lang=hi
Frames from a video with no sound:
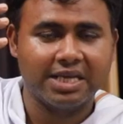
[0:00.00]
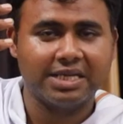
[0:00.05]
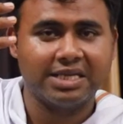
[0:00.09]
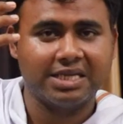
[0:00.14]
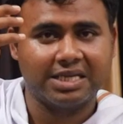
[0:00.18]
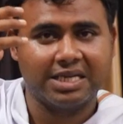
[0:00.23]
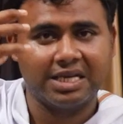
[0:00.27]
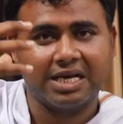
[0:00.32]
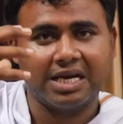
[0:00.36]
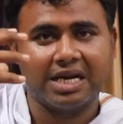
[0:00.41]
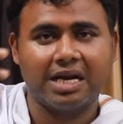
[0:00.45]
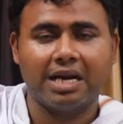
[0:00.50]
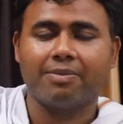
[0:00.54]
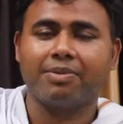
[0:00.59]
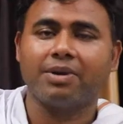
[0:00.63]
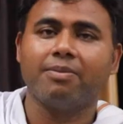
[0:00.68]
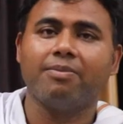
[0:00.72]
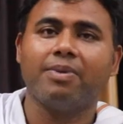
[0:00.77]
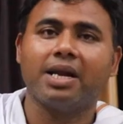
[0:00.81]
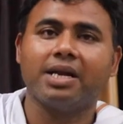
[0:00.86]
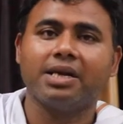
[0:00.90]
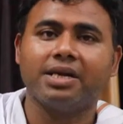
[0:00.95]
है जिसके कारण
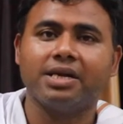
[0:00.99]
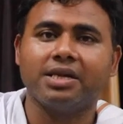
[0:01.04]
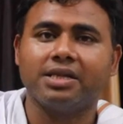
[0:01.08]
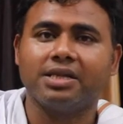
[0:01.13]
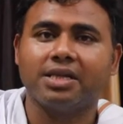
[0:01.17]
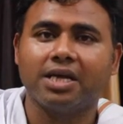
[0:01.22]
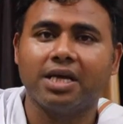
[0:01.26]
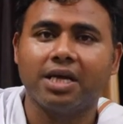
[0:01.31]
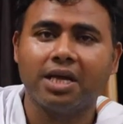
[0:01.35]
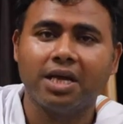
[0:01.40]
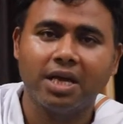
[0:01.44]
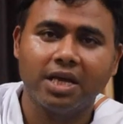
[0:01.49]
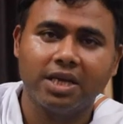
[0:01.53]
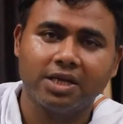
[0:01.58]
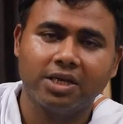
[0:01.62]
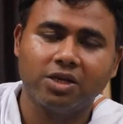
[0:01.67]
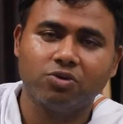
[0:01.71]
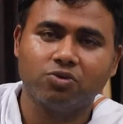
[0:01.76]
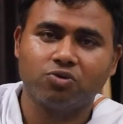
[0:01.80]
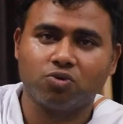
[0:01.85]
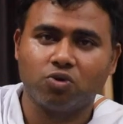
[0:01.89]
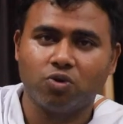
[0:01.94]
आपके बाल गिरते हैं
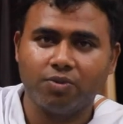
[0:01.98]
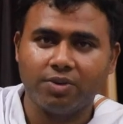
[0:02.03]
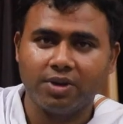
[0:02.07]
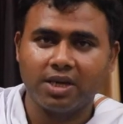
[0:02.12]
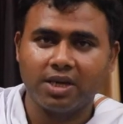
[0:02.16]
ये उसको भी